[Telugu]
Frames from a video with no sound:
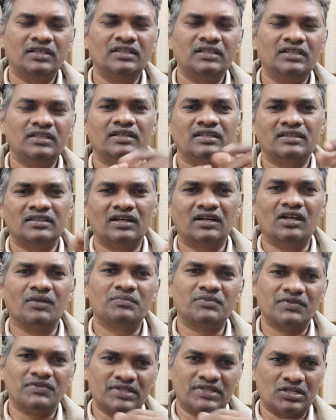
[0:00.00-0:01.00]
ఇది థర్డ్
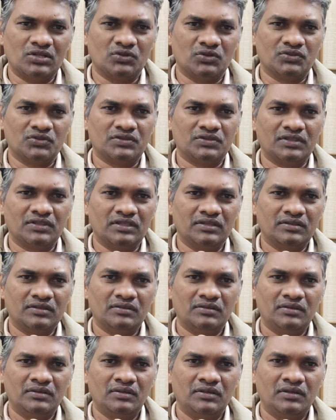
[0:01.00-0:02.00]
అబ్జర్వేషన్లోకి వస్తుంది
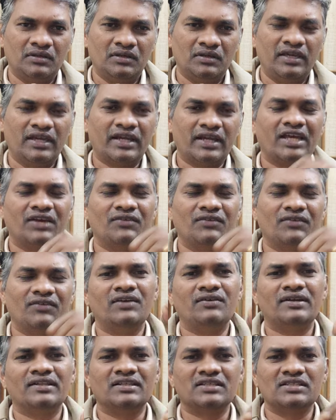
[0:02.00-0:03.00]
ఇక్కడ ఏమో
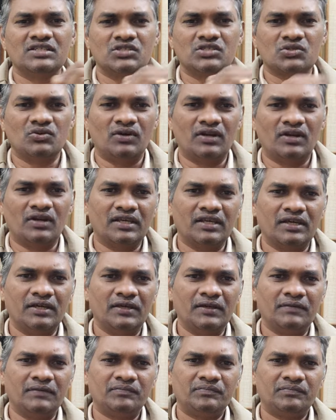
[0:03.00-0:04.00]
ఏం అర్థం చేసుకోవాలంటే
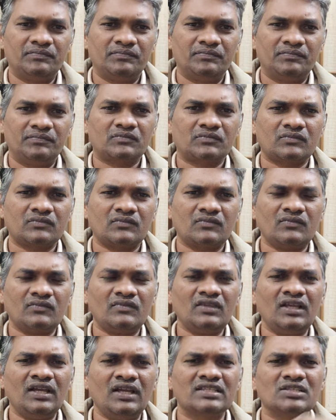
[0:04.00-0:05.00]

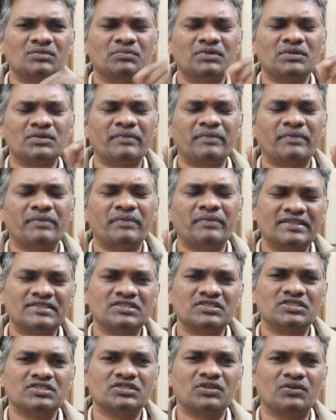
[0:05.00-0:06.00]
ఆ సిమ్టమ్స్ మనం
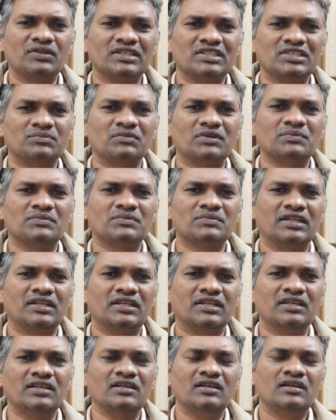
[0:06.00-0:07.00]
మెడిసిన్ ఇచ్చిన తర్వాత సిమ్టమ్స్
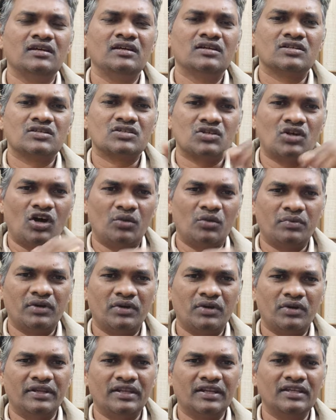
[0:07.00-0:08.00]
అనేది
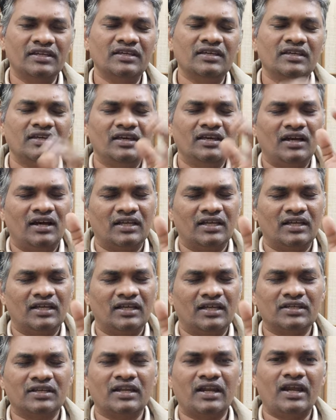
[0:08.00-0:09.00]
షార్ప్గా పెరిగినాయి ఆ
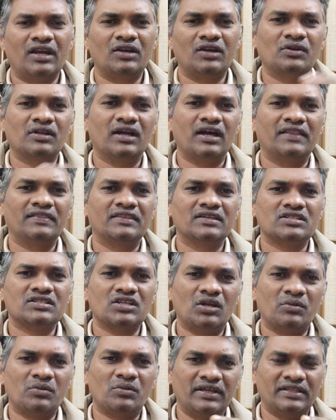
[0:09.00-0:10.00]
తర్వాత గ్రాడ్యువల్గా అంతే
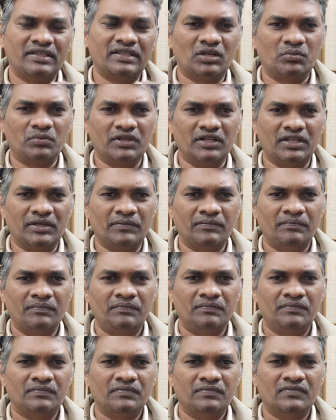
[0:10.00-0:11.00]
షార్ప్గా తగ్గిపోయినాయి
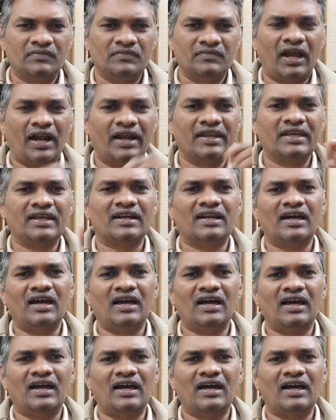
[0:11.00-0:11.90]
అంటే ఇక్కడ